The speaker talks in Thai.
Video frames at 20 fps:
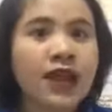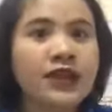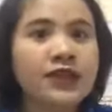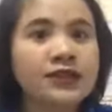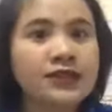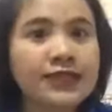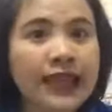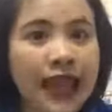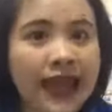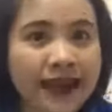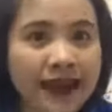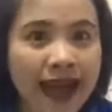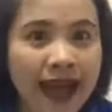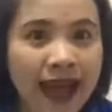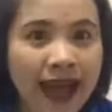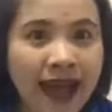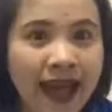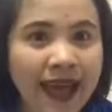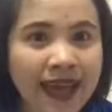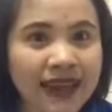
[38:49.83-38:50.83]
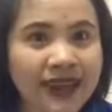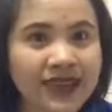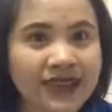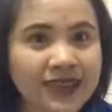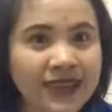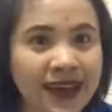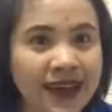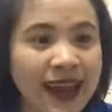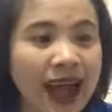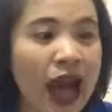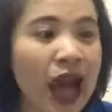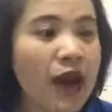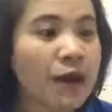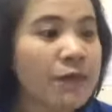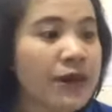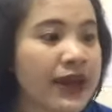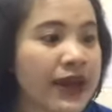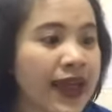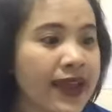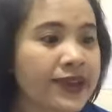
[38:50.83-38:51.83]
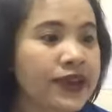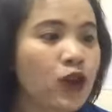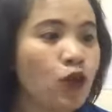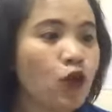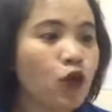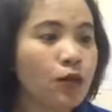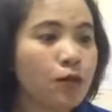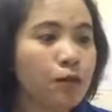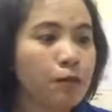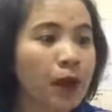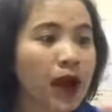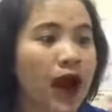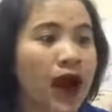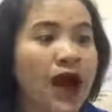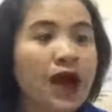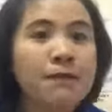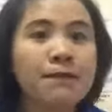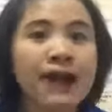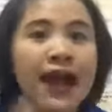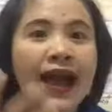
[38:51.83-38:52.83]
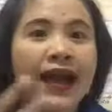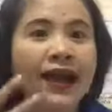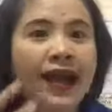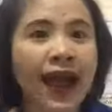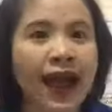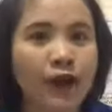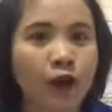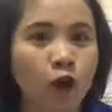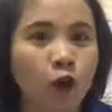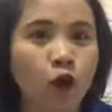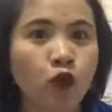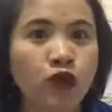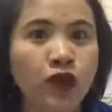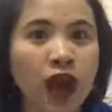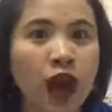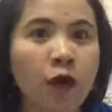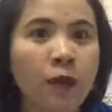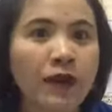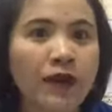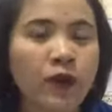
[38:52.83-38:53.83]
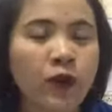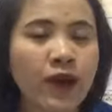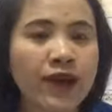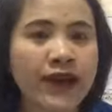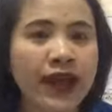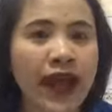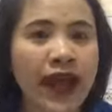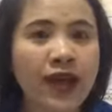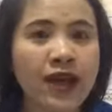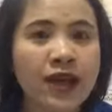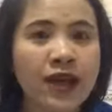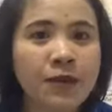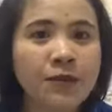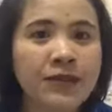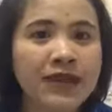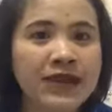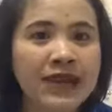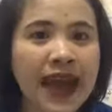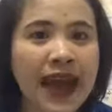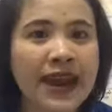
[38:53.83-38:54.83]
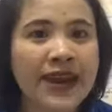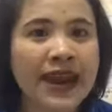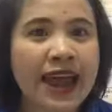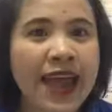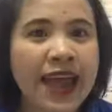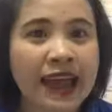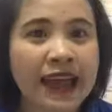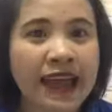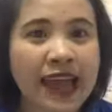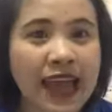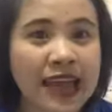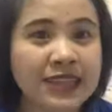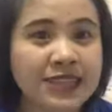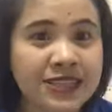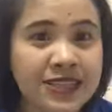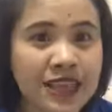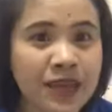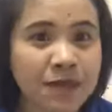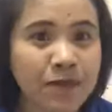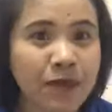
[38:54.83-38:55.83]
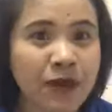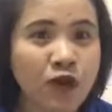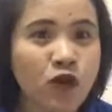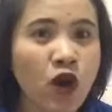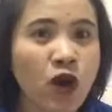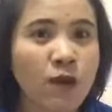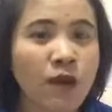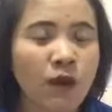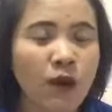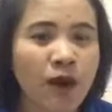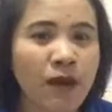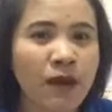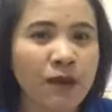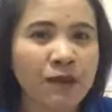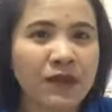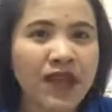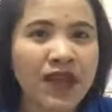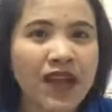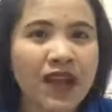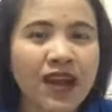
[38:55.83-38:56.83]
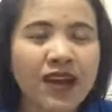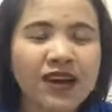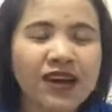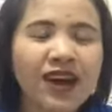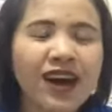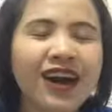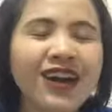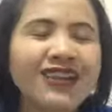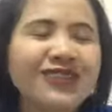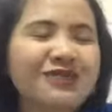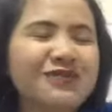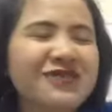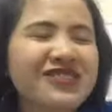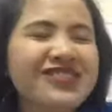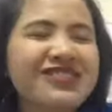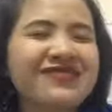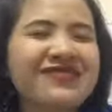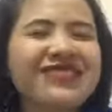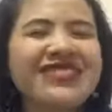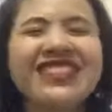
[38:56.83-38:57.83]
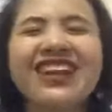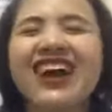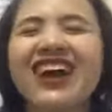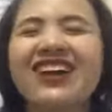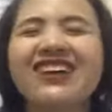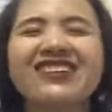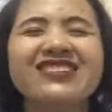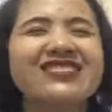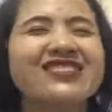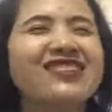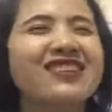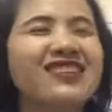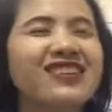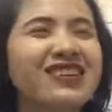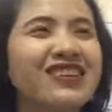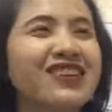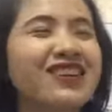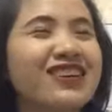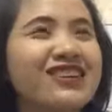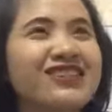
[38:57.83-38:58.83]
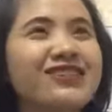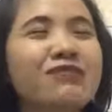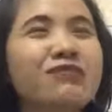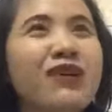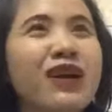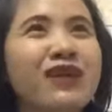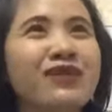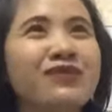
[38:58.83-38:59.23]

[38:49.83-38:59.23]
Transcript: แต่ถ้าแต่ถ้าเมื่อใดที่คุณเพิ่มร่างกายของคุณเข้าไปด้วยนะมีการ act as if ไปด้วยเหมือนว่าแบบเฮ้ยเนี่ยเหมือน